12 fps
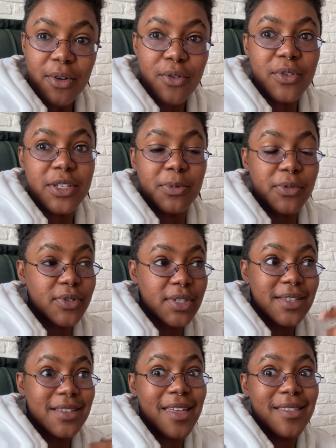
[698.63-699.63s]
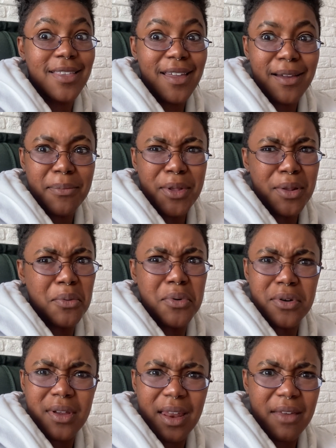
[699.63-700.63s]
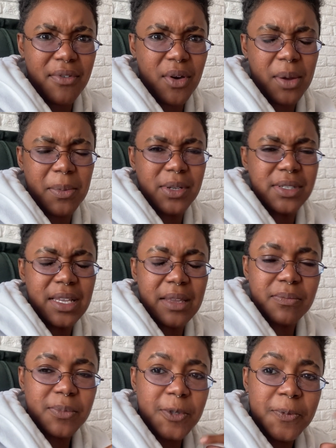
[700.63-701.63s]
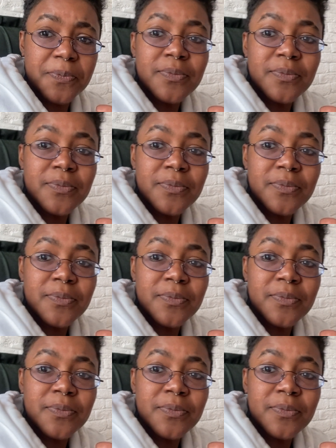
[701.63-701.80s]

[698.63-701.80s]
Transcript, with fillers: Confesso pra vocês, quem tem cabelo curto quer lavar o cabelo sempre.